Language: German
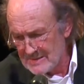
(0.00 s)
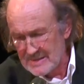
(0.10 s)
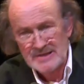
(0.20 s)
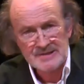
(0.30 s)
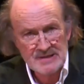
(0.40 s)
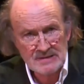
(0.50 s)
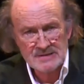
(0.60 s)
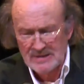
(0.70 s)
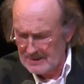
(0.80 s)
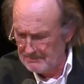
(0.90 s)
ich
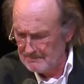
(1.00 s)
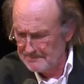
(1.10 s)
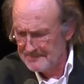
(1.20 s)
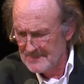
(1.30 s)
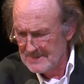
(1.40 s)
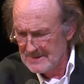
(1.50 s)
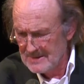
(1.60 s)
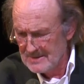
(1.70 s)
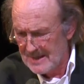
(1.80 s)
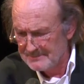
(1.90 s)
sitze
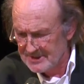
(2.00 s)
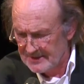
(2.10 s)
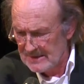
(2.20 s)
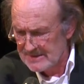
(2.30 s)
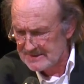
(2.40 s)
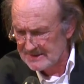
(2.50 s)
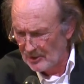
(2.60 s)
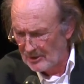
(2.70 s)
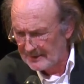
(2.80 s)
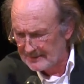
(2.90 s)
am
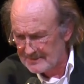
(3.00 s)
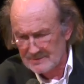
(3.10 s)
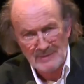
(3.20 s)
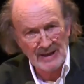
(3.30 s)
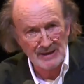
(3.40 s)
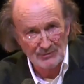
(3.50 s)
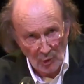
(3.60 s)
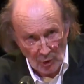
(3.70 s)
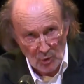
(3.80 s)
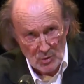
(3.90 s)
stillsten Ort meiner
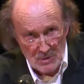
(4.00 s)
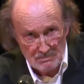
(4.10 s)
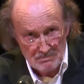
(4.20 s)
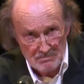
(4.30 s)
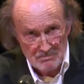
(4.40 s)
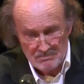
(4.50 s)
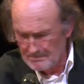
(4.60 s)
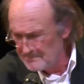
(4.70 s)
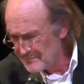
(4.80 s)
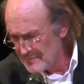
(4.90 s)
Wohnung
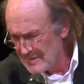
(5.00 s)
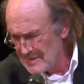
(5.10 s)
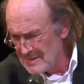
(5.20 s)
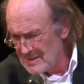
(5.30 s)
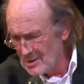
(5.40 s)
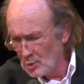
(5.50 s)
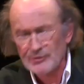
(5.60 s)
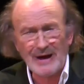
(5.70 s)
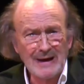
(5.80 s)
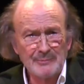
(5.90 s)

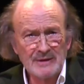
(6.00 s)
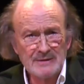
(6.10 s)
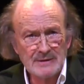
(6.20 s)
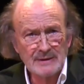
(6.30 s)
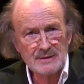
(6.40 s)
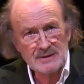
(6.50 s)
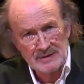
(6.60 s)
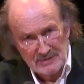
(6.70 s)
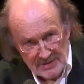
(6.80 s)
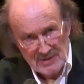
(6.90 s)
und habe Ihre
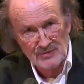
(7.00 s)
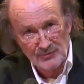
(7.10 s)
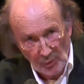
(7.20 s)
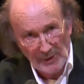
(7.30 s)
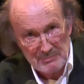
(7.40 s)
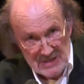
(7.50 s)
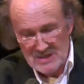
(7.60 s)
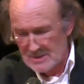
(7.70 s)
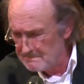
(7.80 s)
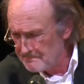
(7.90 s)
Kritik vor
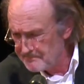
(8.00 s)
mir.